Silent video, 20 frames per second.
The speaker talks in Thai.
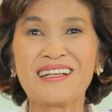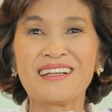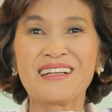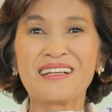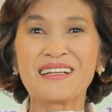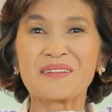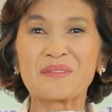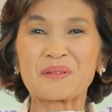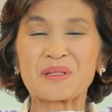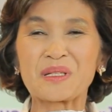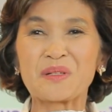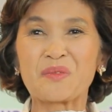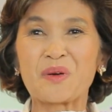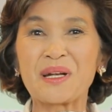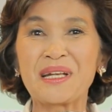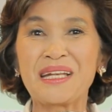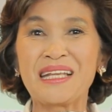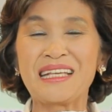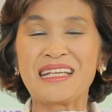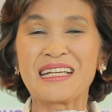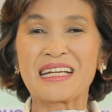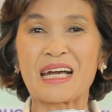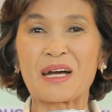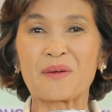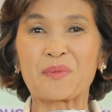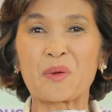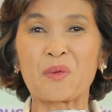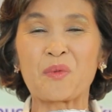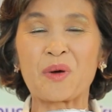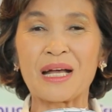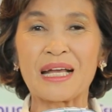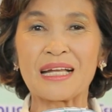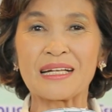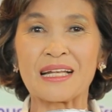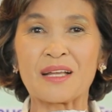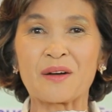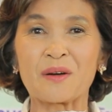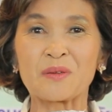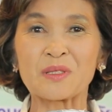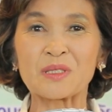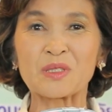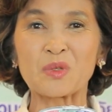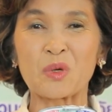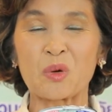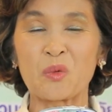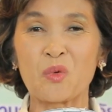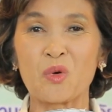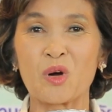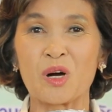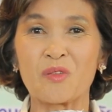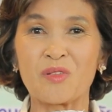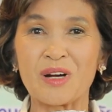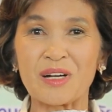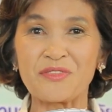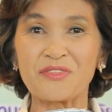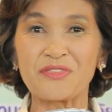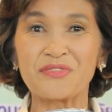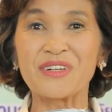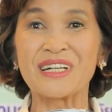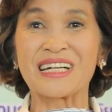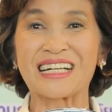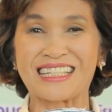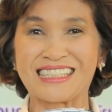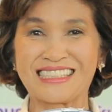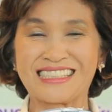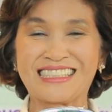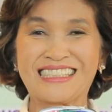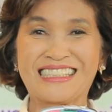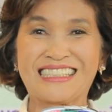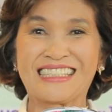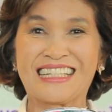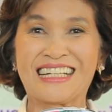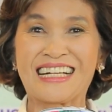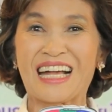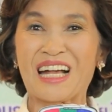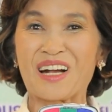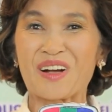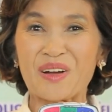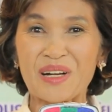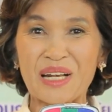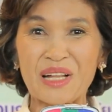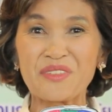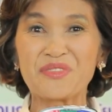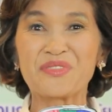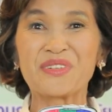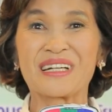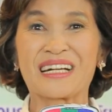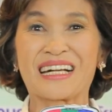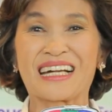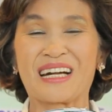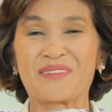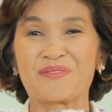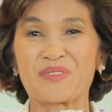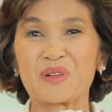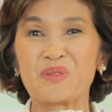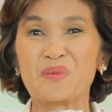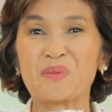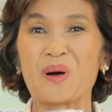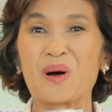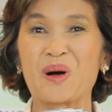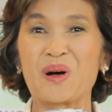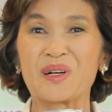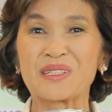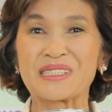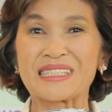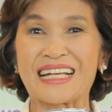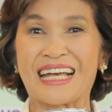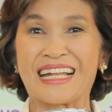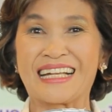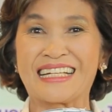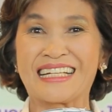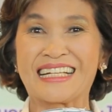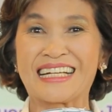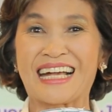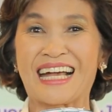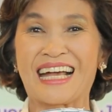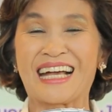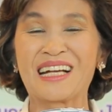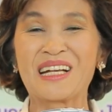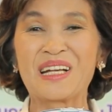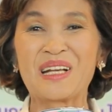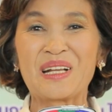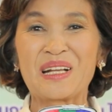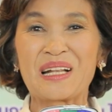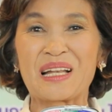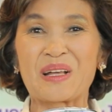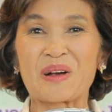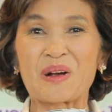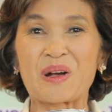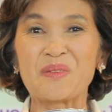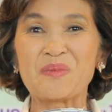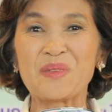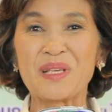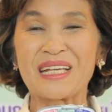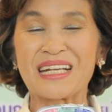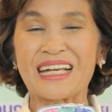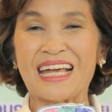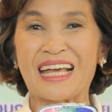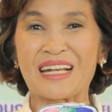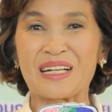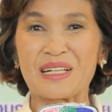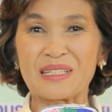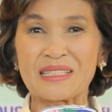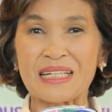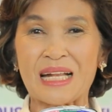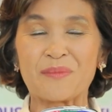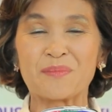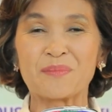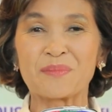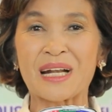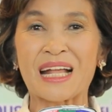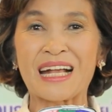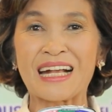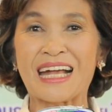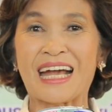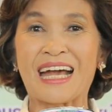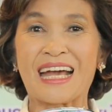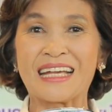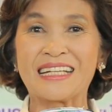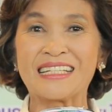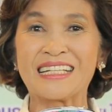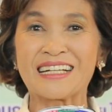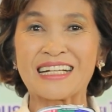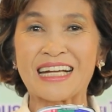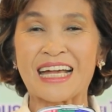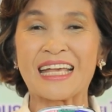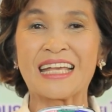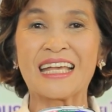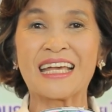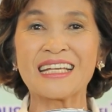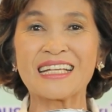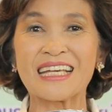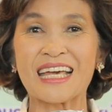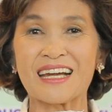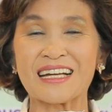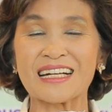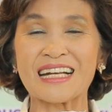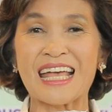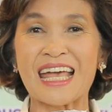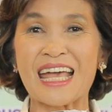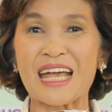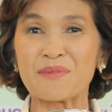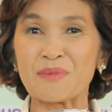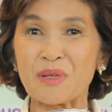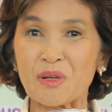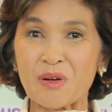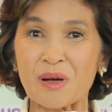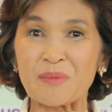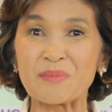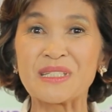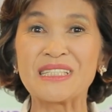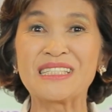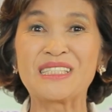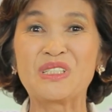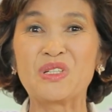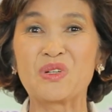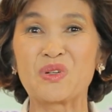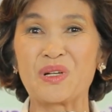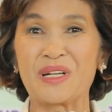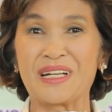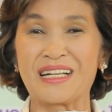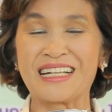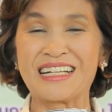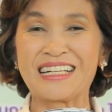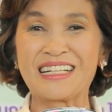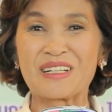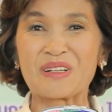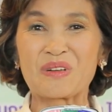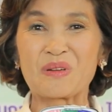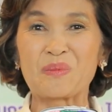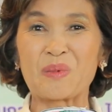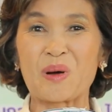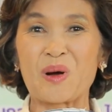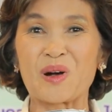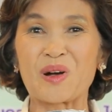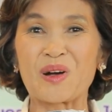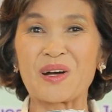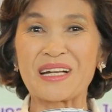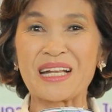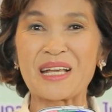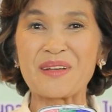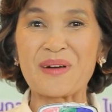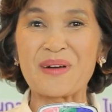นนี้ถือว่าดีค่ะเพราะว่าเราจั่วหัวว่าฝึกนะคะก็ได้ฝึกกับคุณหมอสันนะคะแล้วก็มีการทำร่างกายยังไงให้แข็งแรงมีความยืดหยุ่น คุณหมอก็